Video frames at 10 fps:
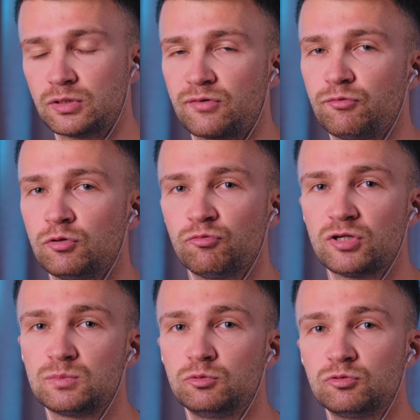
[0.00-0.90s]
микрофоном у
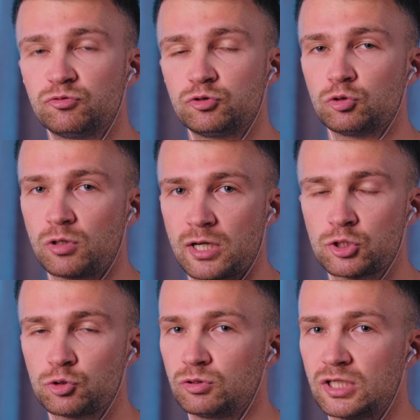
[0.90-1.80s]
вас будет все
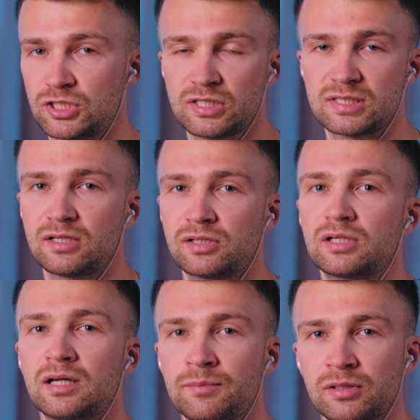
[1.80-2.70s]
хорошо, даже на старых
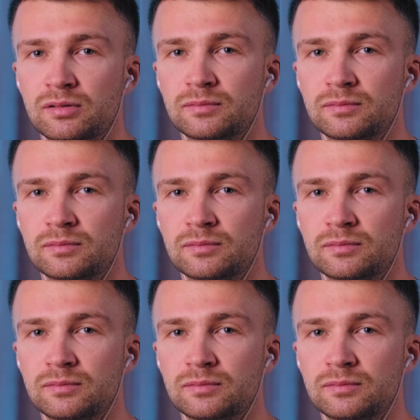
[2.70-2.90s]
камерах.